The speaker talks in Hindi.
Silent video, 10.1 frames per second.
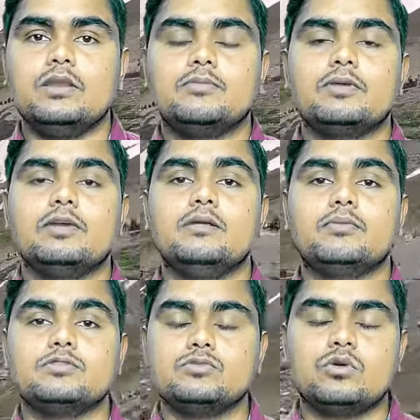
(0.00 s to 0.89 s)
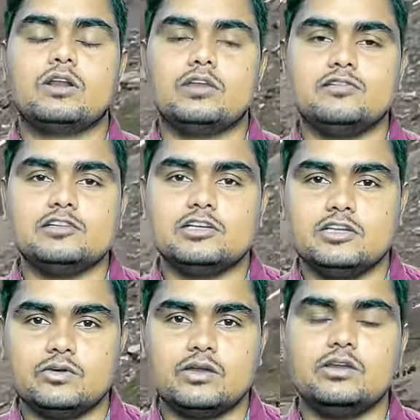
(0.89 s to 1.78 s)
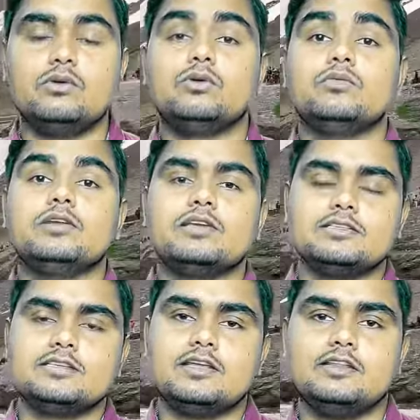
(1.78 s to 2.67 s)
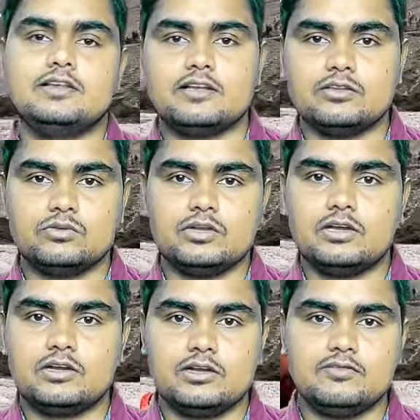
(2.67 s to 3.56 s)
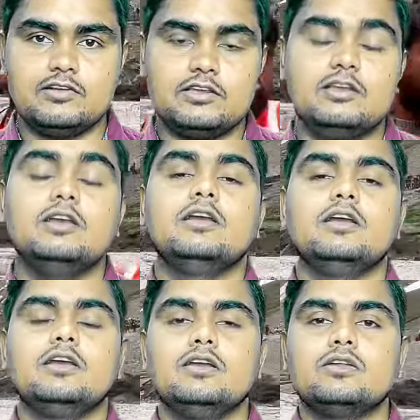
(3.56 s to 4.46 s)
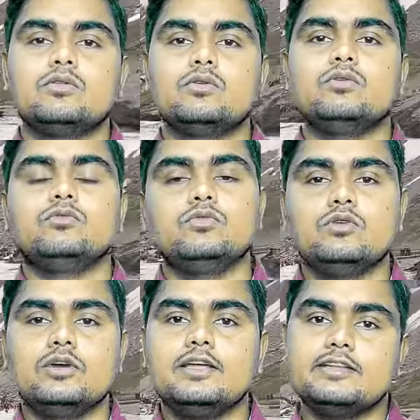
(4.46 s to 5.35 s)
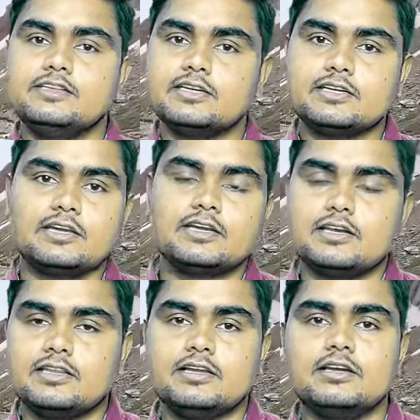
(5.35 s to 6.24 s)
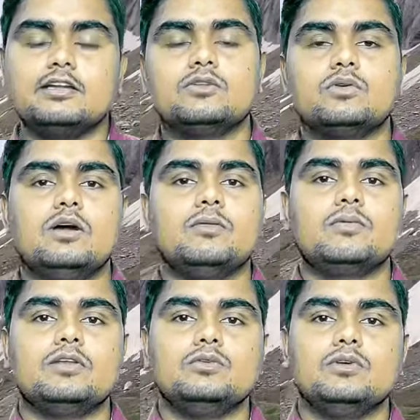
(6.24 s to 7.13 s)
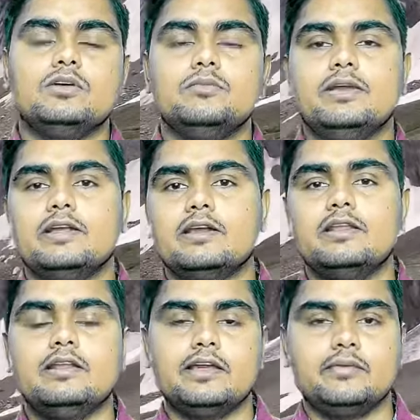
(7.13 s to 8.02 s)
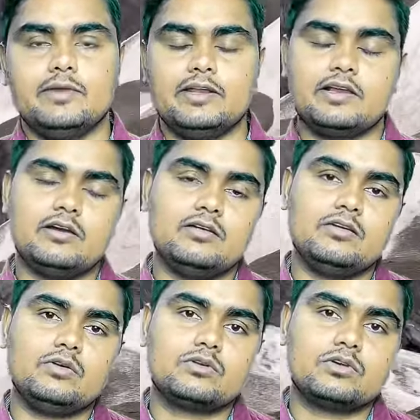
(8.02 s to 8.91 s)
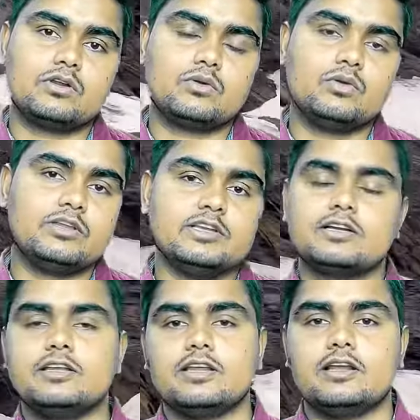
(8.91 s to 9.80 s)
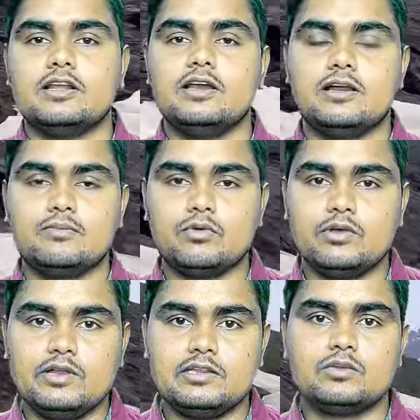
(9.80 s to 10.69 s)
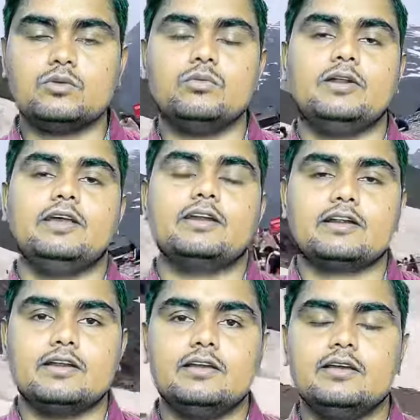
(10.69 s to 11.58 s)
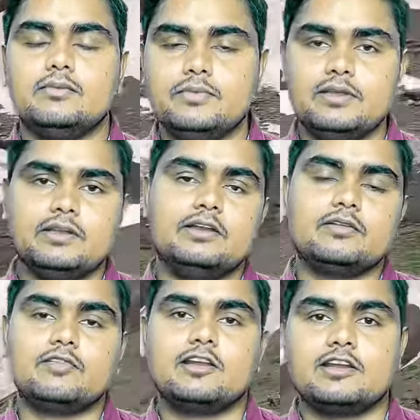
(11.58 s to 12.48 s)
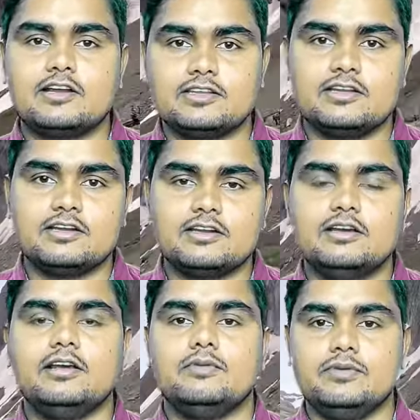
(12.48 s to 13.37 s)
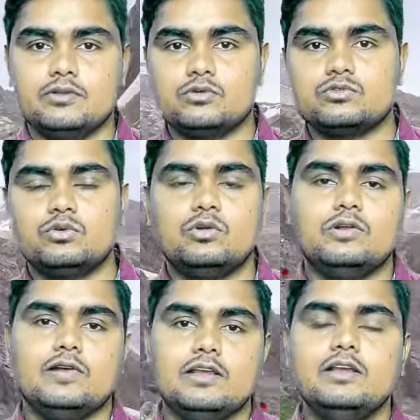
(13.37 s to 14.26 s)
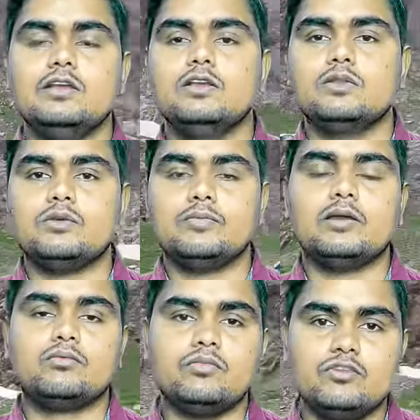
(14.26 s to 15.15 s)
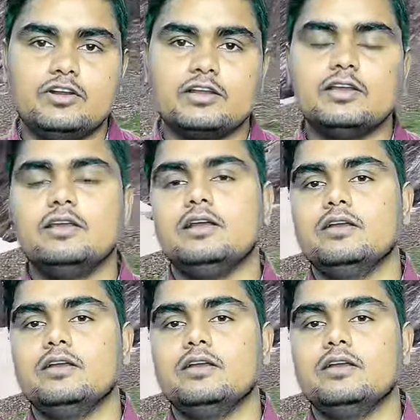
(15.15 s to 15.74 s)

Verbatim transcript: मतलब कि आपका शुगर लेवल ज़्यादा हो रहा है और भी कई सारी दिक्कत होती हैं हार्ट लेवल की तो वो है रिजेक्ट अगर कर देगा तो आपका जो है मेडिकल नहीं बनेगा डॉक्टर को रिजेक्ट नहीं करना है आपको हेल्थ को बढ़िया रखना है अपने रनिंग वगैरह करते रखना है अभी देखो शुरू होने वाले तो अपने आप को फिट रखें